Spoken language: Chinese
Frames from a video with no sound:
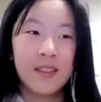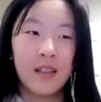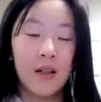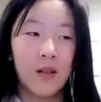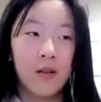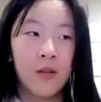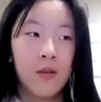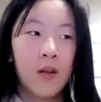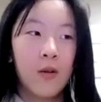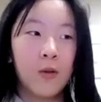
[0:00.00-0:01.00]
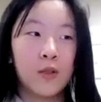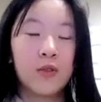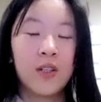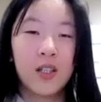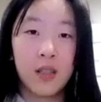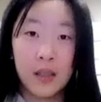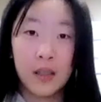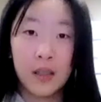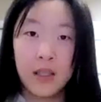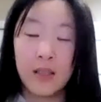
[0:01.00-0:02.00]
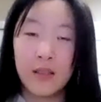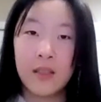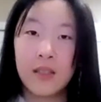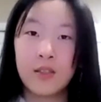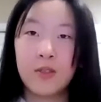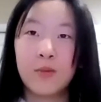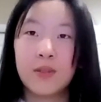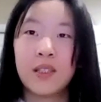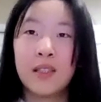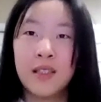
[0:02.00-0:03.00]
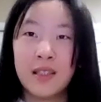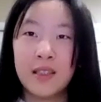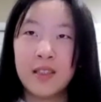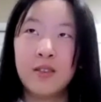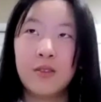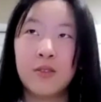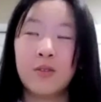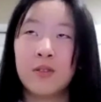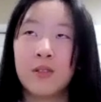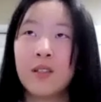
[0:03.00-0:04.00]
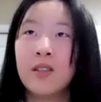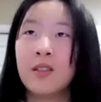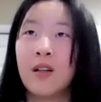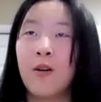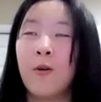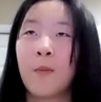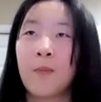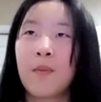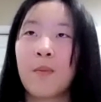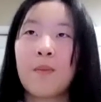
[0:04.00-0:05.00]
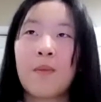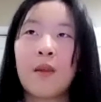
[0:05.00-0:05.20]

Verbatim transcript: 然后我虽然可以讲，但是我不是很感兴趣，然后